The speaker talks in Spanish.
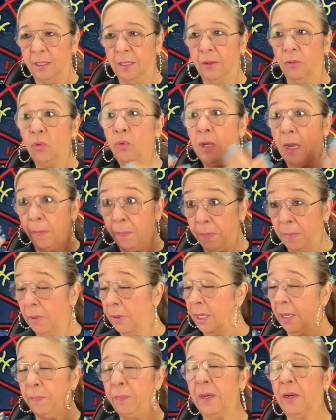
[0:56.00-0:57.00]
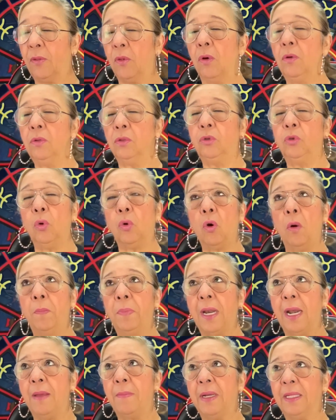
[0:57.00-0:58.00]
una, eh, perdón, tú
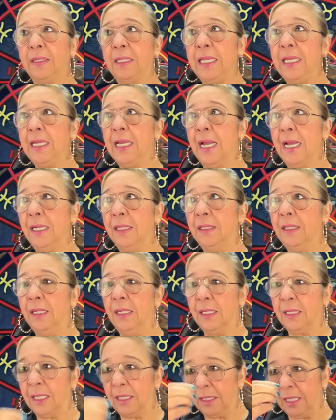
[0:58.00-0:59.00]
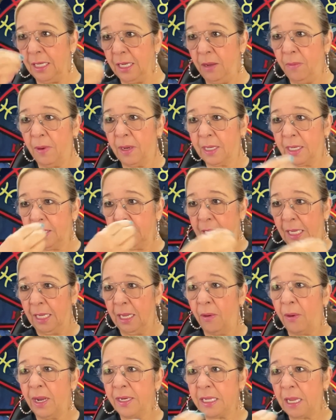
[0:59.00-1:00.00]
compras la matica que, tiene, que tenga
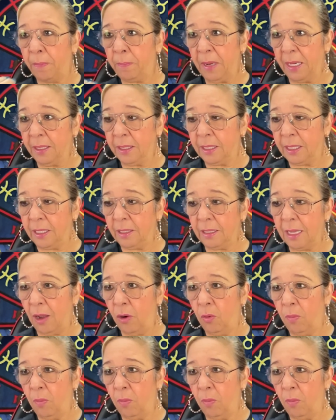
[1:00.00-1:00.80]
varias penquitas o